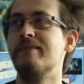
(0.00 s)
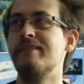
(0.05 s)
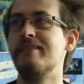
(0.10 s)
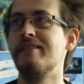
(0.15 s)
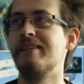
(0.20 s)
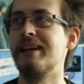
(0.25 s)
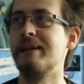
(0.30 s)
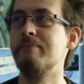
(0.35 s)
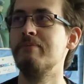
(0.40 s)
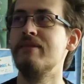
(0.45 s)
de
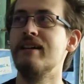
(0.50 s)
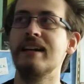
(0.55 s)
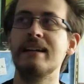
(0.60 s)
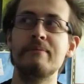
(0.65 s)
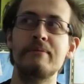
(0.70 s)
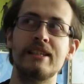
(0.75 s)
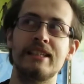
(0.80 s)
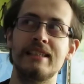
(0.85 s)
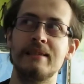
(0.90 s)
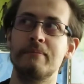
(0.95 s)
réparer,
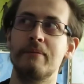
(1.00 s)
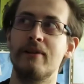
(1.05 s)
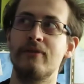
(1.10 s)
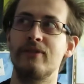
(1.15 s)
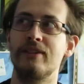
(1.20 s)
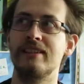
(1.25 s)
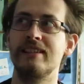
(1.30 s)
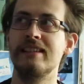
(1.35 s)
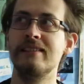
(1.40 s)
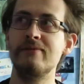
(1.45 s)
mais c'est pas
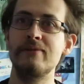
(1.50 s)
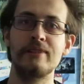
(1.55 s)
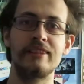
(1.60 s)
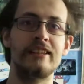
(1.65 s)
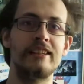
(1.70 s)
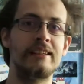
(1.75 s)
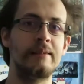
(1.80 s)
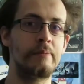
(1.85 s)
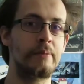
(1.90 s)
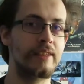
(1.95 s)
facile vu
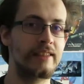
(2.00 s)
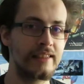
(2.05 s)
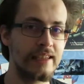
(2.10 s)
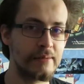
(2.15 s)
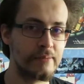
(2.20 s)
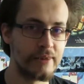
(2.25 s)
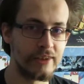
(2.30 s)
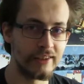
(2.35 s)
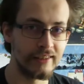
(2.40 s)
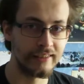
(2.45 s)
qu'il y a des pixels
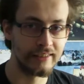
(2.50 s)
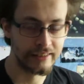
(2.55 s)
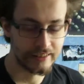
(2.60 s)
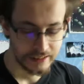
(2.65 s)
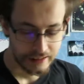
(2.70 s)
morts.